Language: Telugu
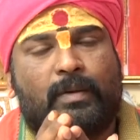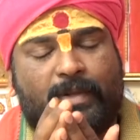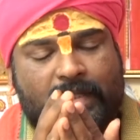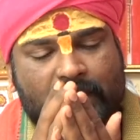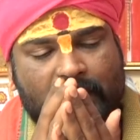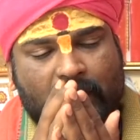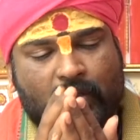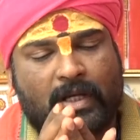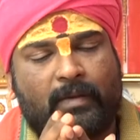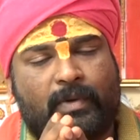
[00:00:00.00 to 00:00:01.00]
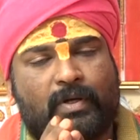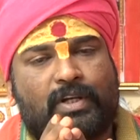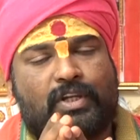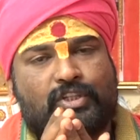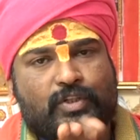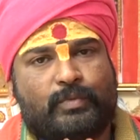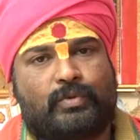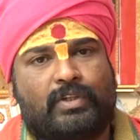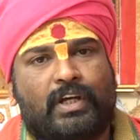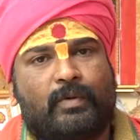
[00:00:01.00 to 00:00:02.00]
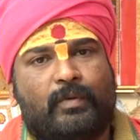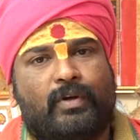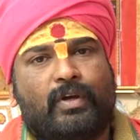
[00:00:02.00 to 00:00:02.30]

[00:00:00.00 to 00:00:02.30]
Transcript: ప్రతి ఒక్క అమ్మకు నేను చెప్తున్నాను